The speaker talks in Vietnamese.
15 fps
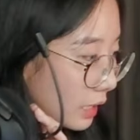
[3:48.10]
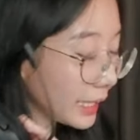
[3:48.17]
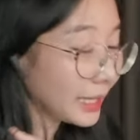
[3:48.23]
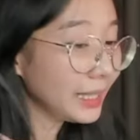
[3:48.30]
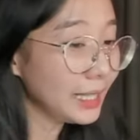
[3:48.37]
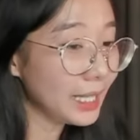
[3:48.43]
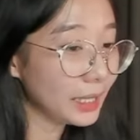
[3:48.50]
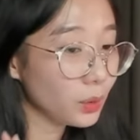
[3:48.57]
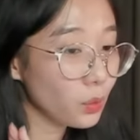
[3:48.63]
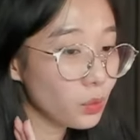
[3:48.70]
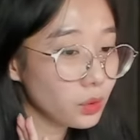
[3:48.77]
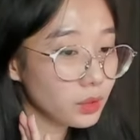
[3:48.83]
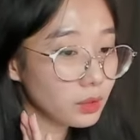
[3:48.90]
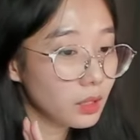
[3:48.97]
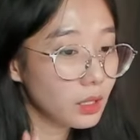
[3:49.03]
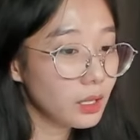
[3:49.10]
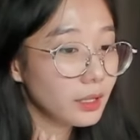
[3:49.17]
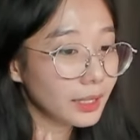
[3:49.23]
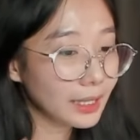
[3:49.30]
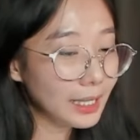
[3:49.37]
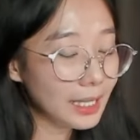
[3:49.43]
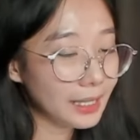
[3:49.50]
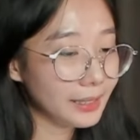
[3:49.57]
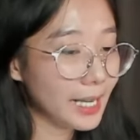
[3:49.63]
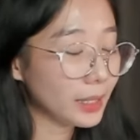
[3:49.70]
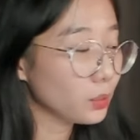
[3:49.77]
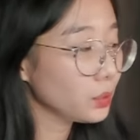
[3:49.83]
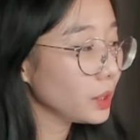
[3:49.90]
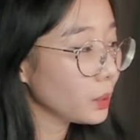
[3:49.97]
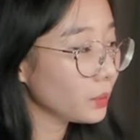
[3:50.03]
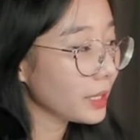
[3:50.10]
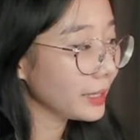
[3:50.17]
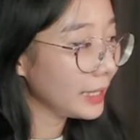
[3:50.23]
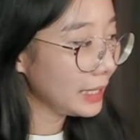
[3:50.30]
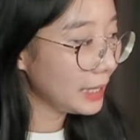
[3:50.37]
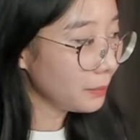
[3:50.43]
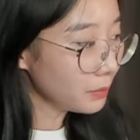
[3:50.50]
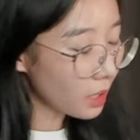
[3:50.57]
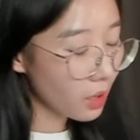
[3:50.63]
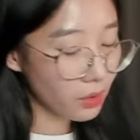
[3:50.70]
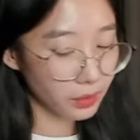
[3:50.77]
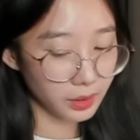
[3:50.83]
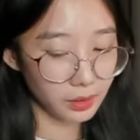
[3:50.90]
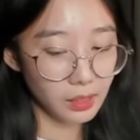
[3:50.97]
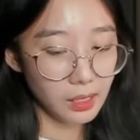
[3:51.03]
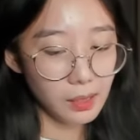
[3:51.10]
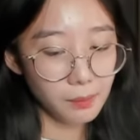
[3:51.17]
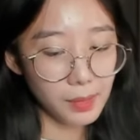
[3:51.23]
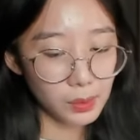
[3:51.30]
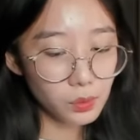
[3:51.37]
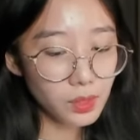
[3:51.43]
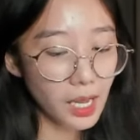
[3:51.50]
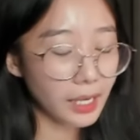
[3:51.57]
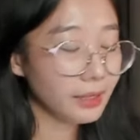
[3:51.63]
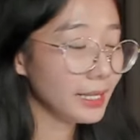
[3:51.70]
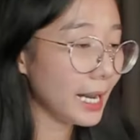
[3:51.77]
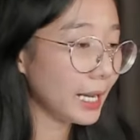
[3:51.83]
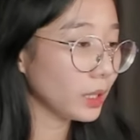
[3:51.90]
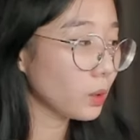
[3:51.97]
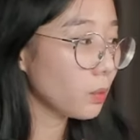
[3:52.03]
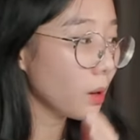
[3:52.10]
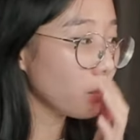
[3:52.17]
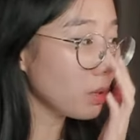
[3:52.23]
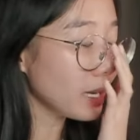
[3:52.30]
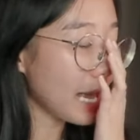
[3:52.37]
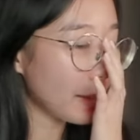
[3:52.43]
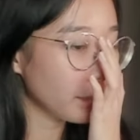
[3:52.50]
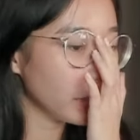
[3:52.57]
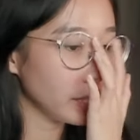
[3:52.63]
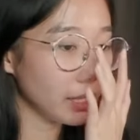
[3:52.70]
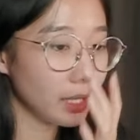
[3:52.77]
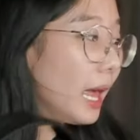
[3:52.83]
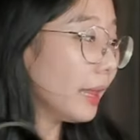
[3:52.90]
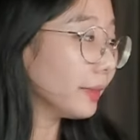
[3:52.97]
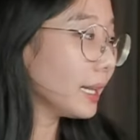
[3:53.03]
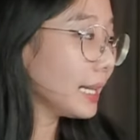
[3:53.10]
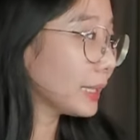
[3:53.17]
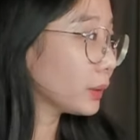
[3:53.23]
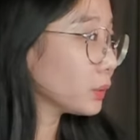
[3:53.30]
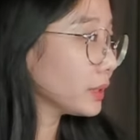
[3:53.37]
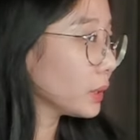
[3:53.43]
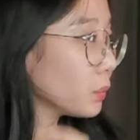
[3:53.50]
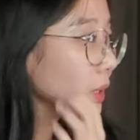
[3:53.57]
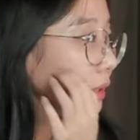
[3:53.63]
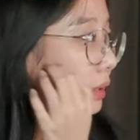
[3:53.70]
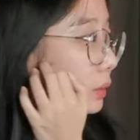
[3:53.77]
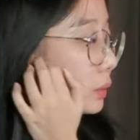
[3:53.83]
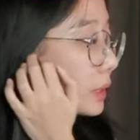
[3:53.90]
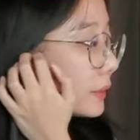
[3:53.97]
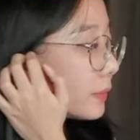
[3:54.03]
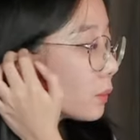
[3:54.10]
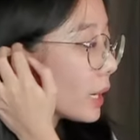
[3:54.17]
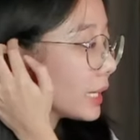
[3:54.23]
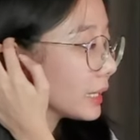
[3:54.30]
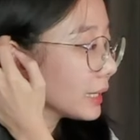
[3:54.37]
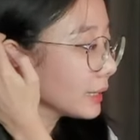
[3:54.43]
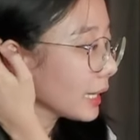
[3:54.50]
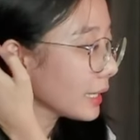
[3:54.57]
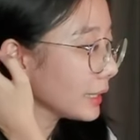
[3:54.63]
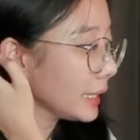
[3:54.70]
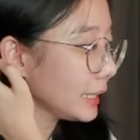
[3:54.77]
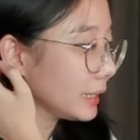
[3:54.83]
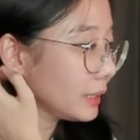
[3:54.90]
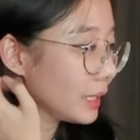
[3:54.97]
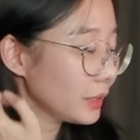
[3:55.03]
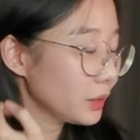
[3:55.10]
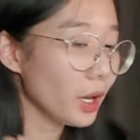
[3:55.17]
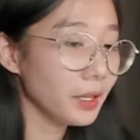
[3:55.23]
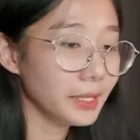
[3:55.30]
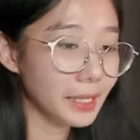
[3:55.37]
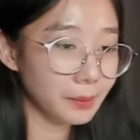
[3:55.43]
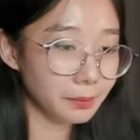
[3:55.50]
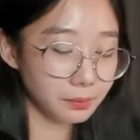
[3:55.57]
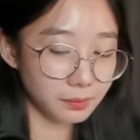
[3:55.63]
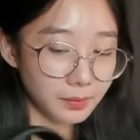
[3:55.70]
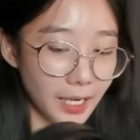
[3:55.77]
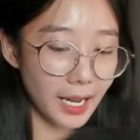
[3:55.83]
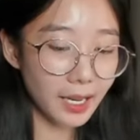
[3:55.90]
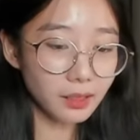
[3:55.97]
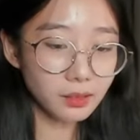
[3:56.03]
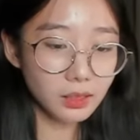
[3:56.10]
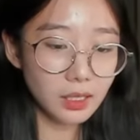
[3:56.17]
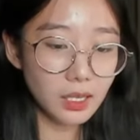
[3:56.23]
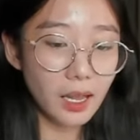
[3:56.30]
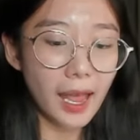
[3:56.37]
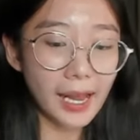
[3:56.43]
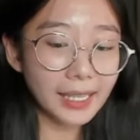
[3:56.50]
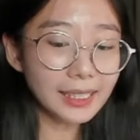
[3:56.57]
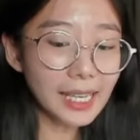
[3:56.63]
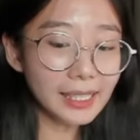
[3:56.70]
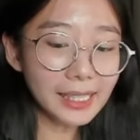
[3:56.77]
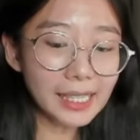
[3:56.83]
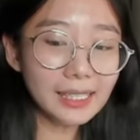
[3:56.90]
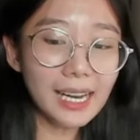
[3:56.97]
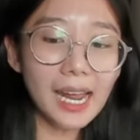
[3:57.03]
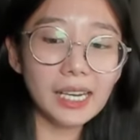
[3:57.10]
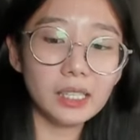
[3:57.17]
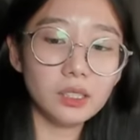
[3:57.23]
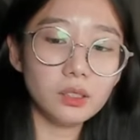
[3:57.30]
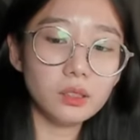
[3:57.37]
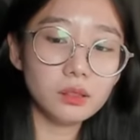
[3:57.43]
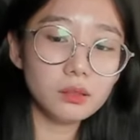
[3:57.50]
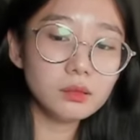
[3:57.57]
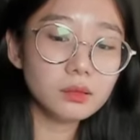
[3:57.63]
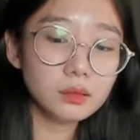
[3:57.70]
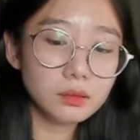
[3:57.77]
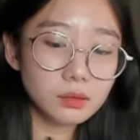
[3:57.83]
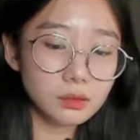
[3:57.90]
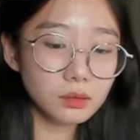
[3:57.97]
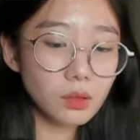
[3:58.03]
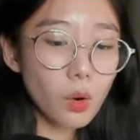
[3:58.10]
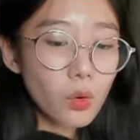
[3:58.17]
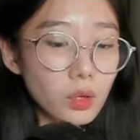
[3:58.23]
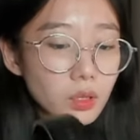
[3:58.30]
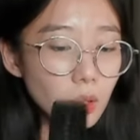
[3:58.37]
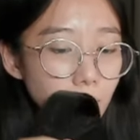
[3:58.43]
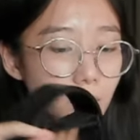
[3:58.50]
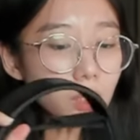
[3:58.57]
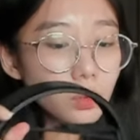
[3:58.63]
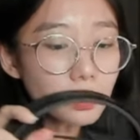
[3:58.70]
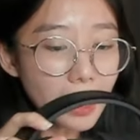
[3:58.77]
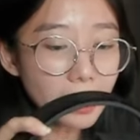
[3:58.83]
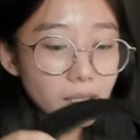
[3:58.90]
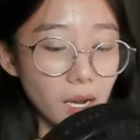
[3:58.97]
Cái này là tôi, cái này là nhà tôi nhiều tai nghe lắm rồi, mà tôi để nhà cũng không có làm gì á. Nên là tôi sẽ quyết định tôi giveaway cái tai nghe này dành cho anh em ha. Cái tai nghe này tôi lúc trước tôi đè